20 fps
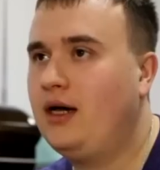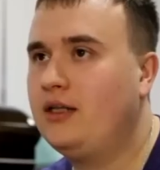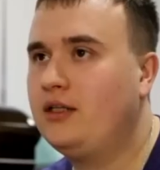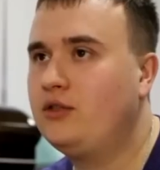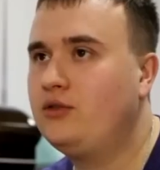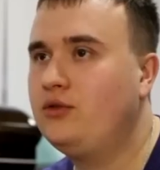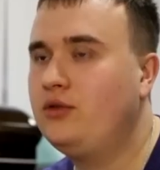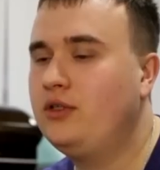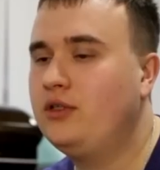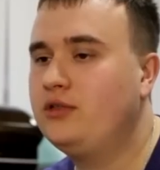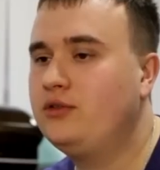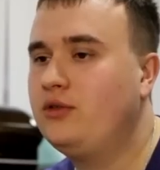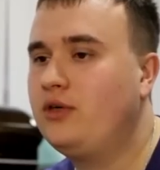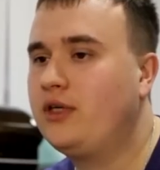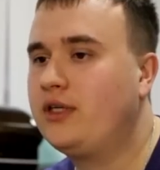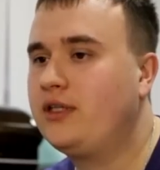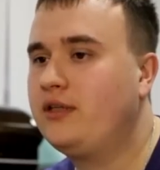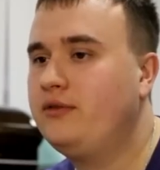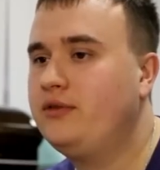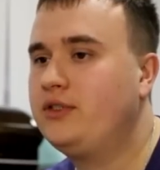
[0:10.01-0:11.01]
Анатолий
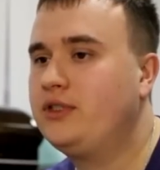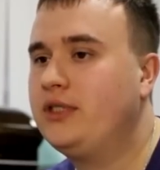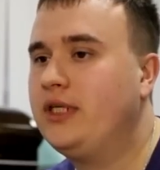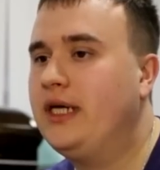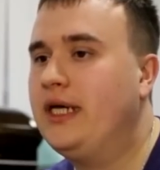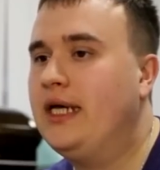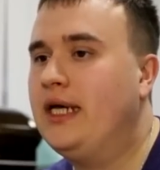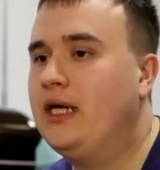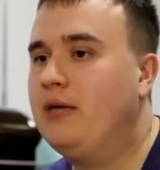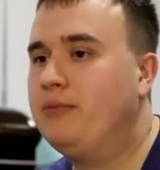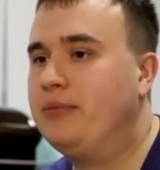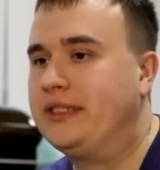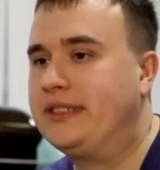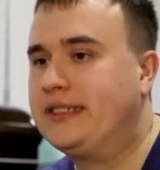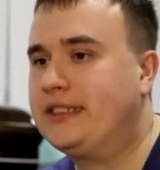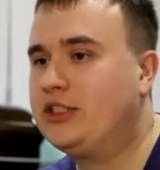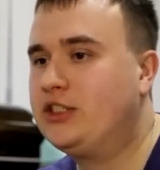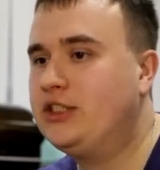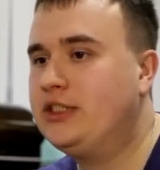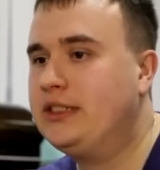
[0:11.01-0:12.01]
Эдуардович,
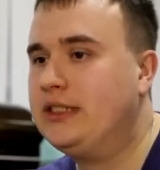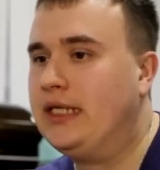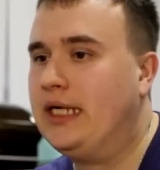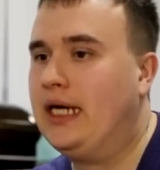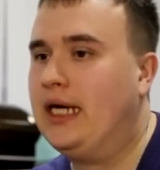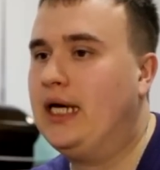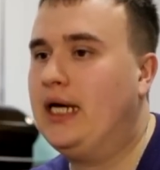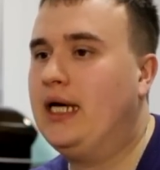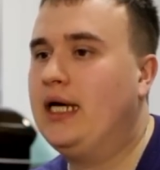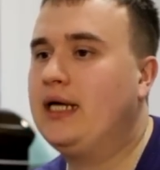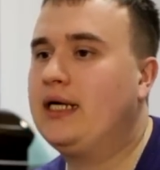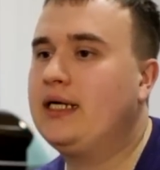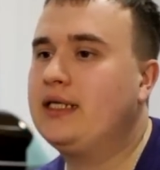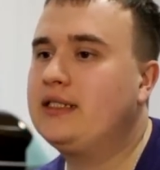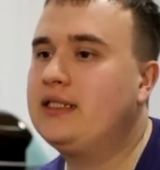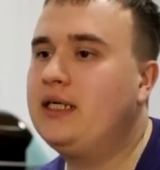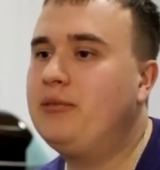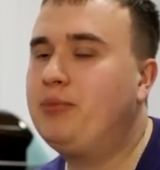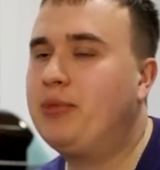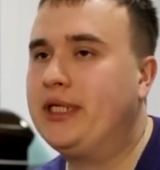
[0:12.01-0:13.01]
подскажите, а
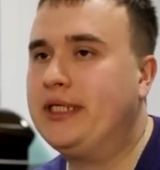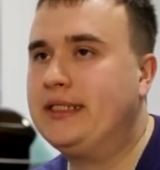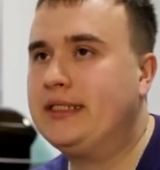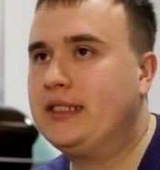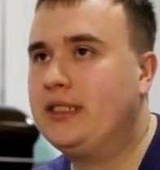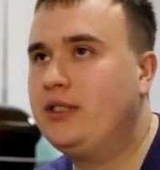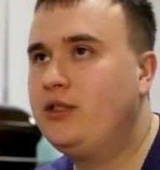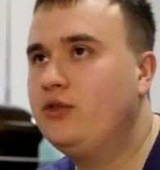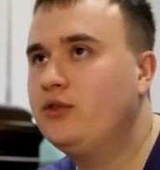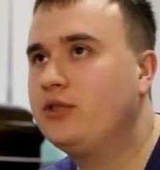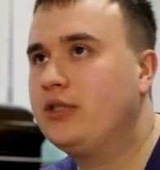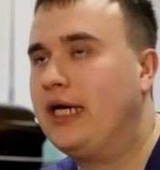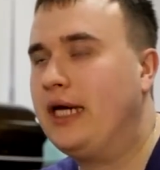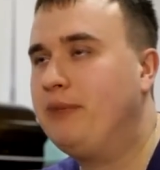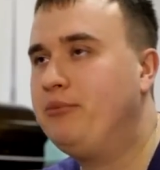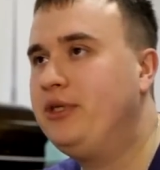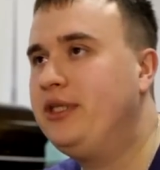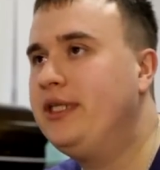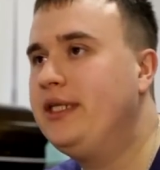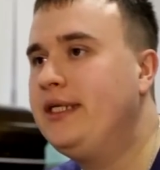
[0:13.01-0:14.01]
когда произойдет
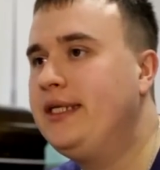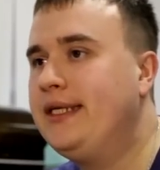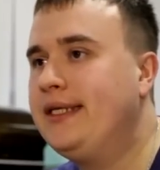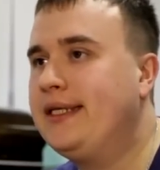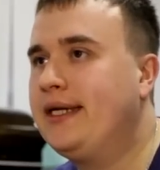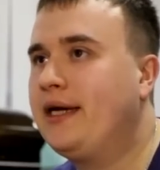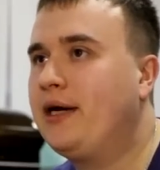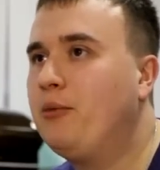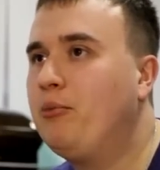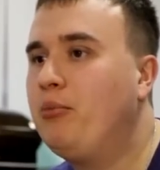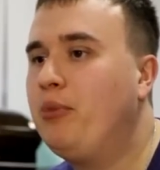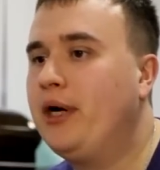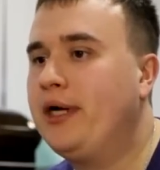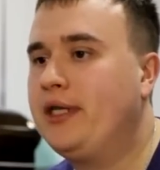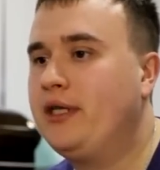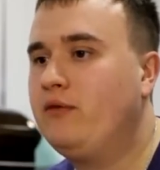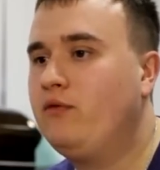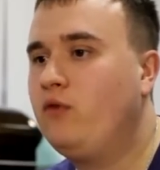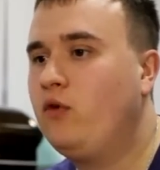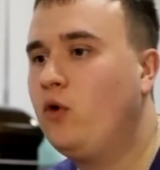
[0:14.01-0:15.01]
объединение
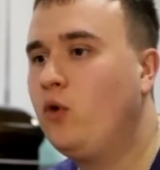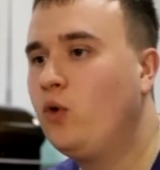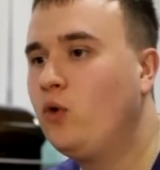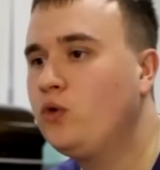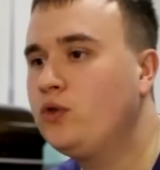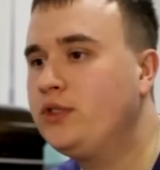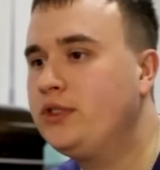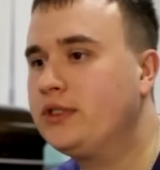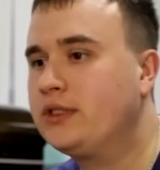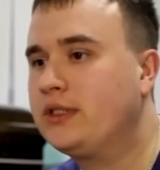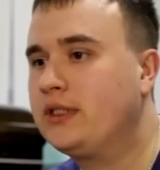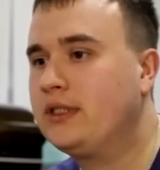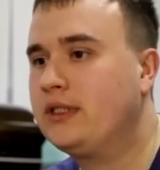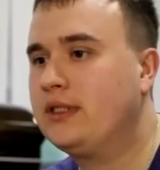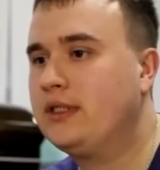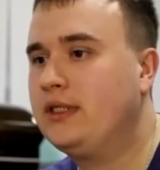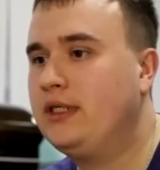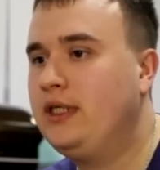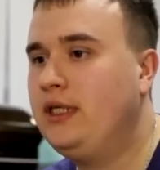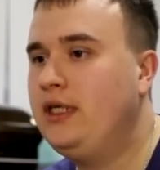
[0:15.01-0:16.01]
компаний в холдинг
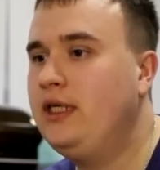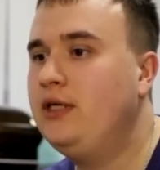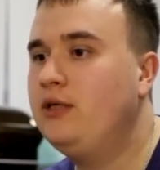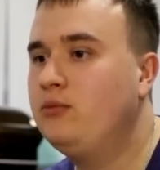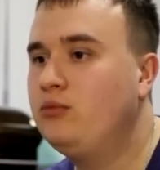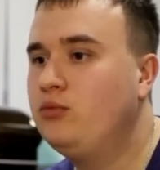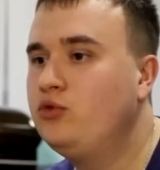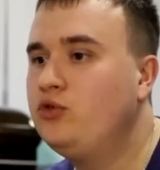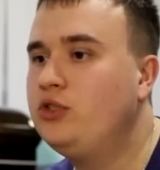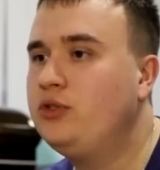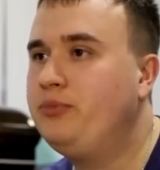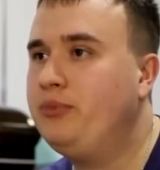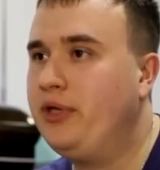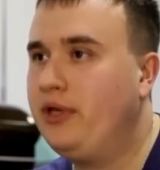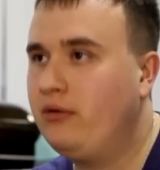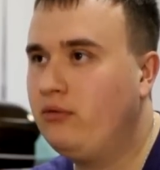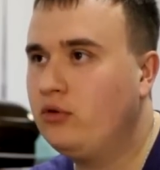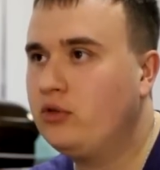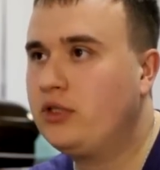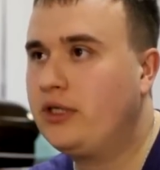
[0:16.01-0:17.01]
и будет
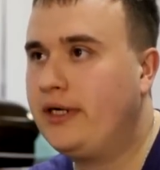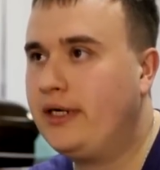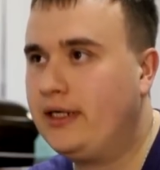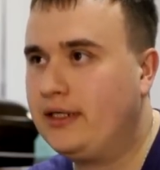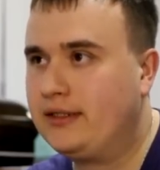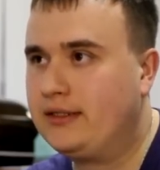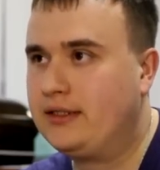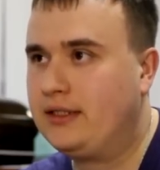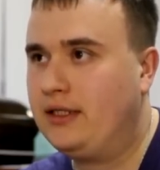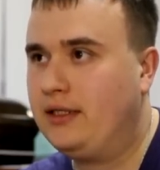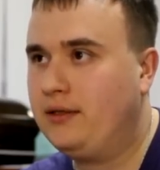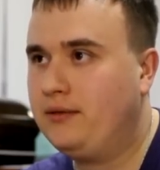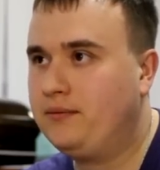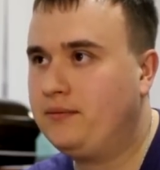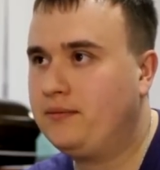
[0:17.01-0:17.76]
перевод акций?